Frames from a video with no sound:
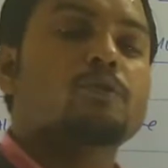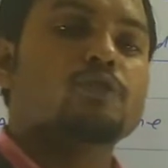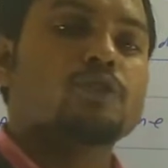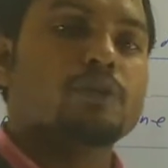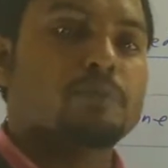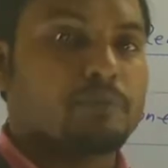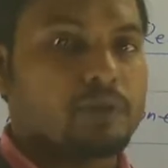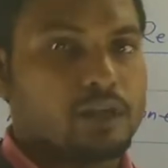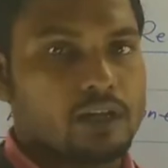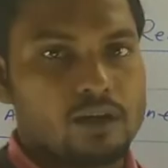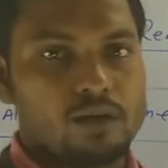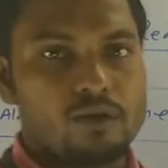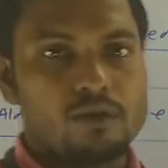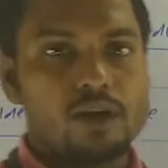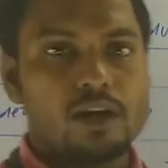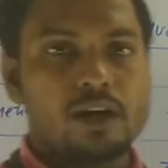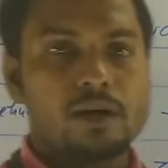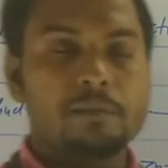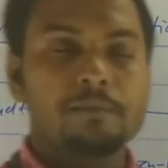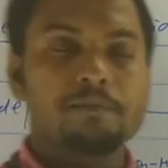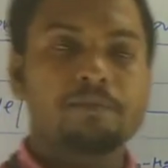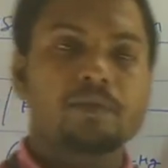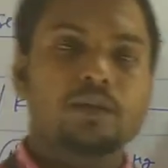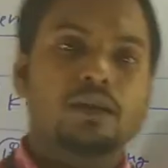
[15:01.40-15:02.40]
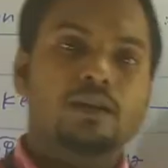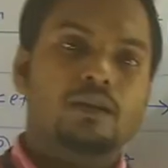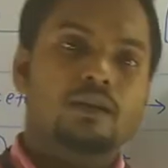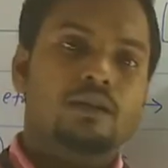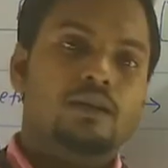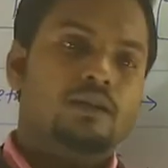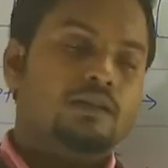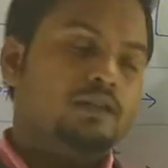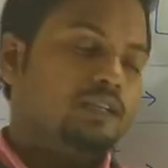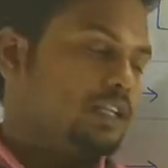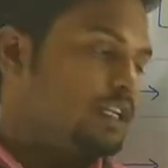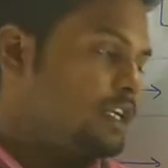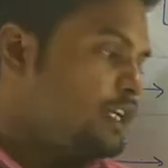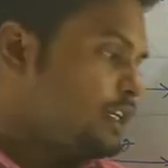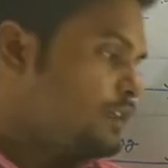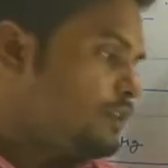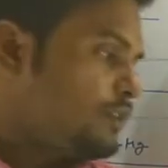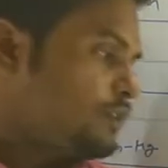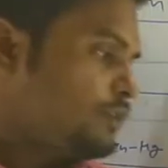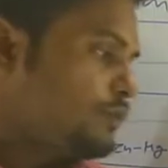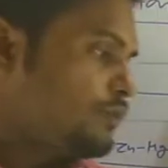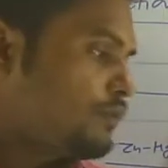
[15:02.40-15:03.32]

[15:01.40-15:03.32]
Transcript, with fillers: लोगों ने पढ़ा होगा ठीक है